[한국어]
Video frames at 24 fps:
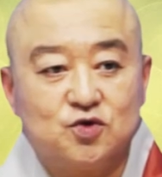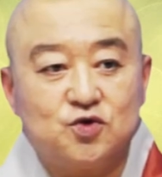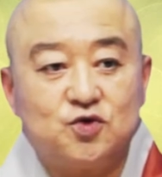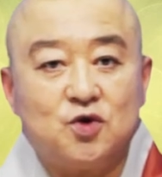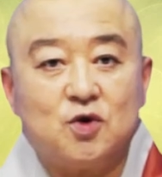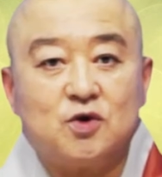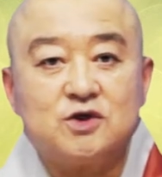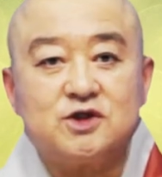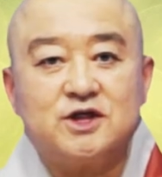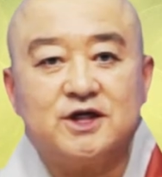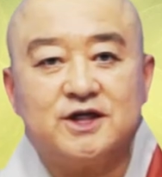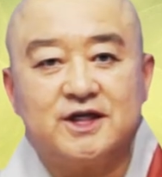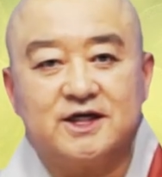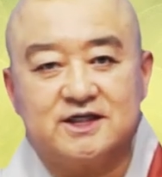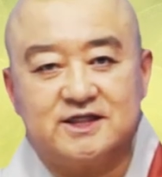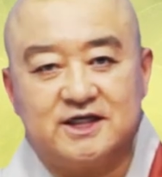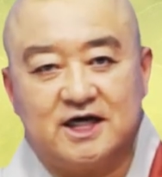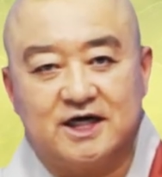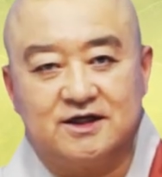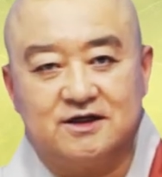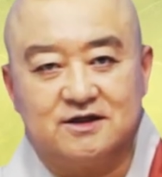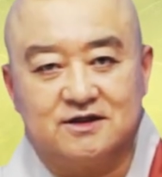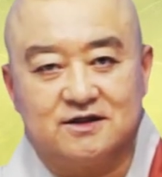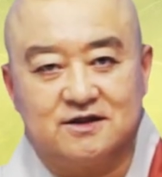유격천에
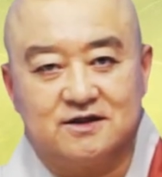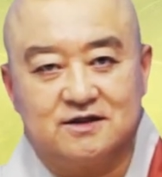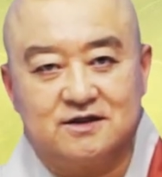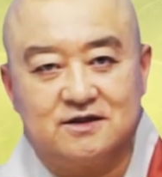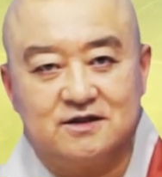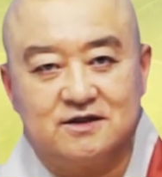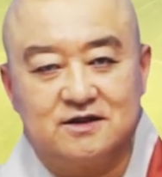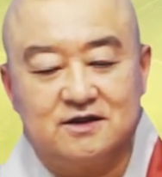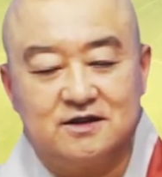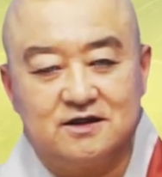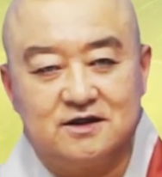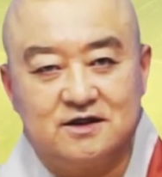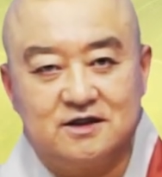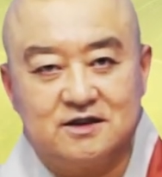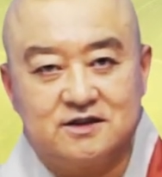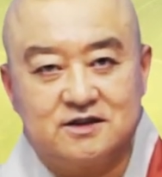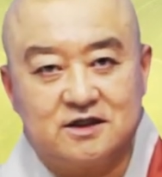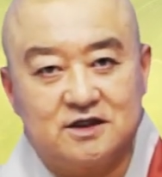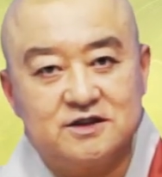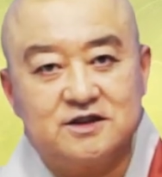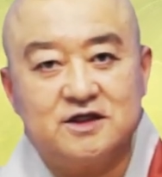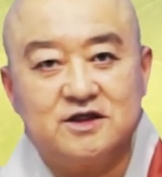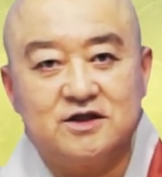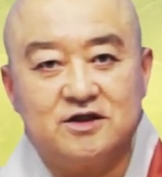사는 이
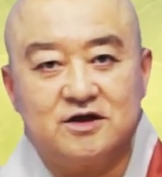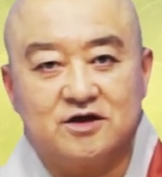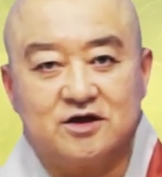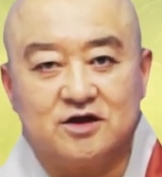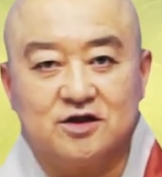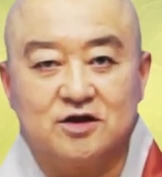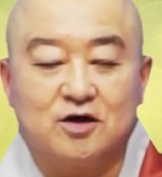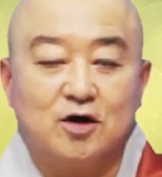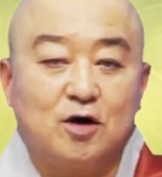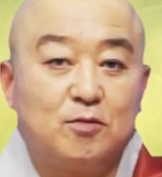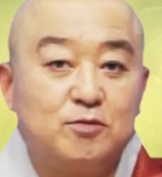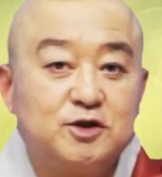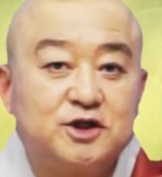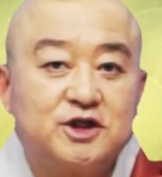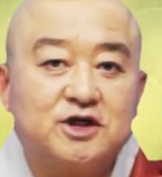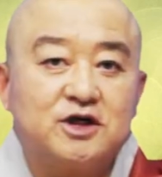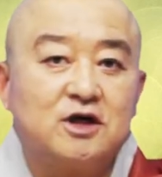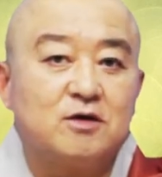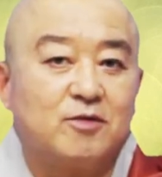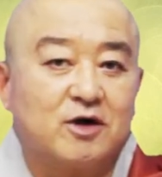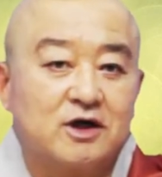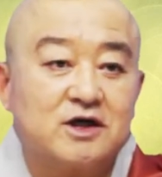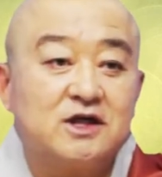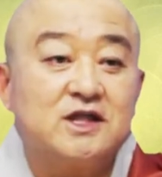천신들은
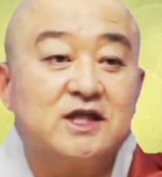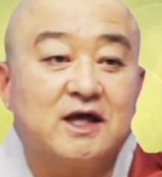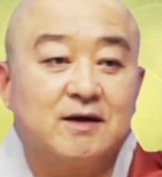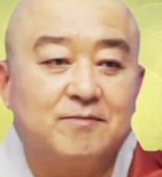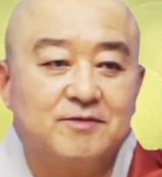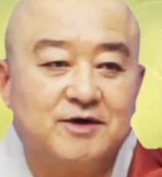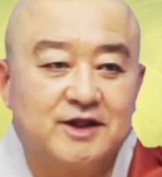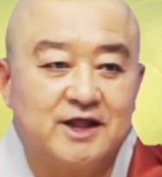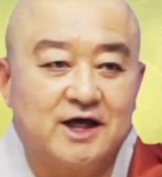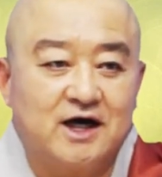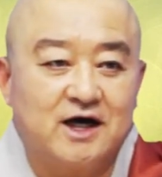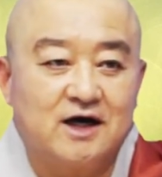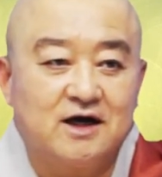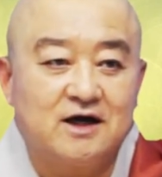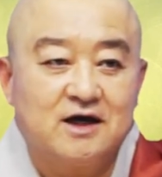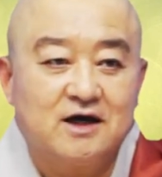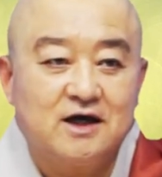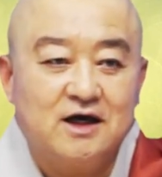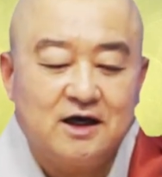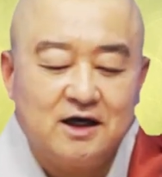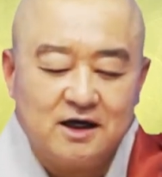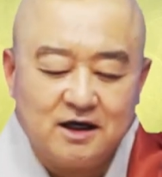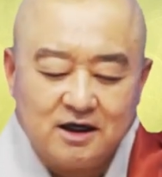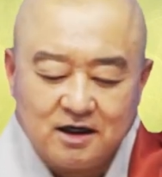음식을 먹는답니다.
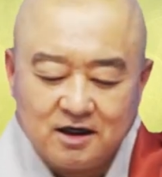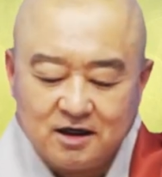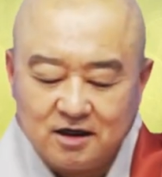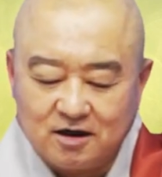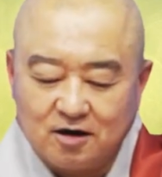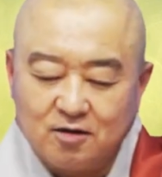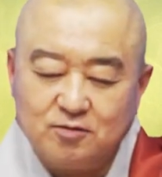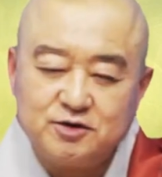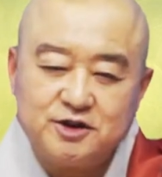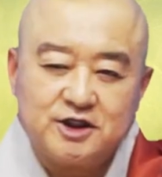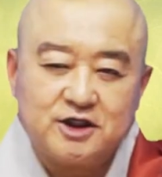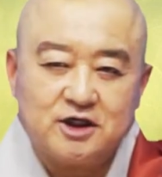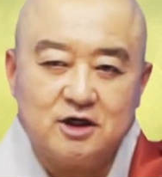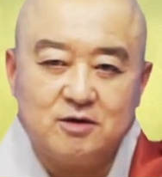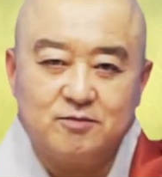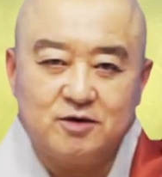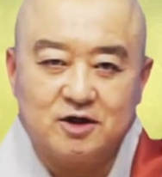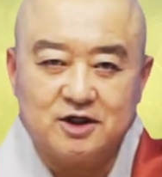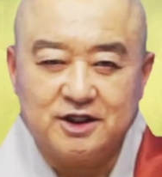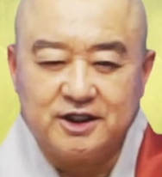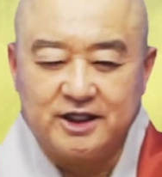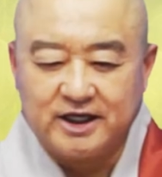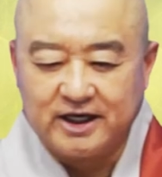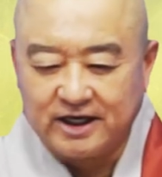음식을
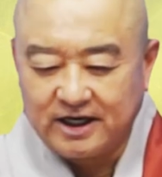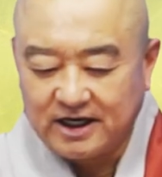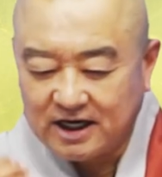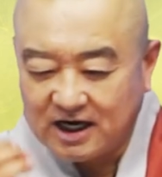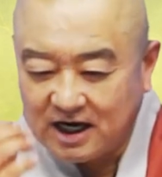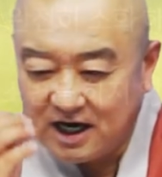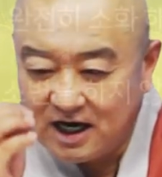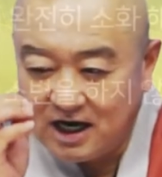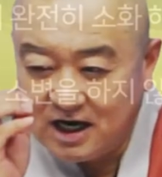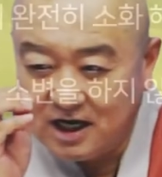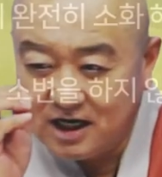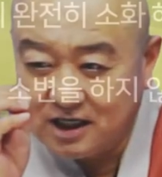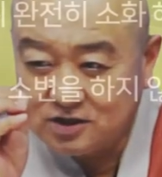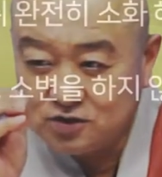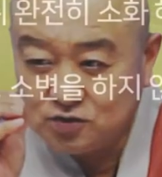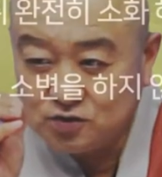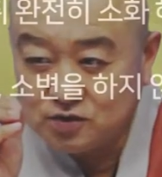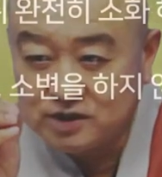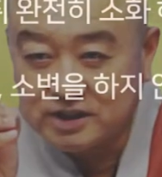먹는데 아주